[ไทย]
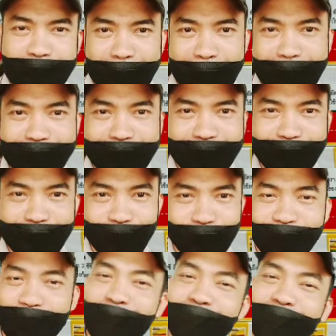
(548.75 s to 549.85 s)
เรามาฟังเรียนรู้
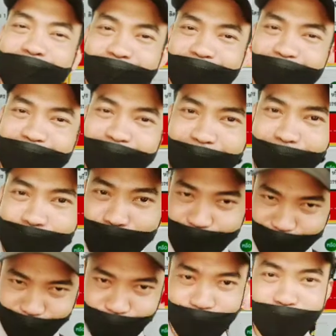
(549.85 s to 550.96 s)
ไปด้วยกันครับไม่มีใครเก่งมั
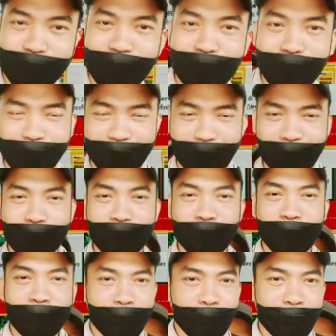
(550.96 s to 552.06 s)
นได้เกิดครับ
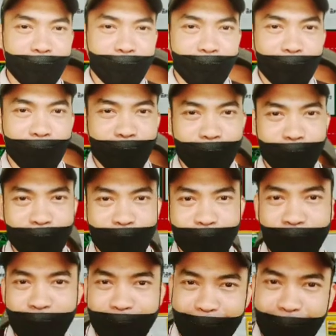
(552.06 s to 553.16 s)
ส่วนเขาบอกว่าเขาปลูกมานาน
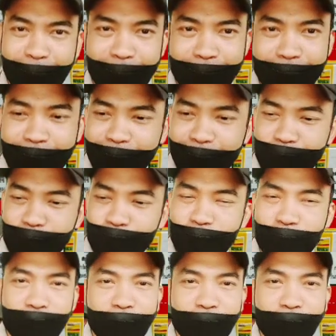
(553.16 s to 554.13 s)
เขาปล่อยเขาแล้วครับพ่อแม่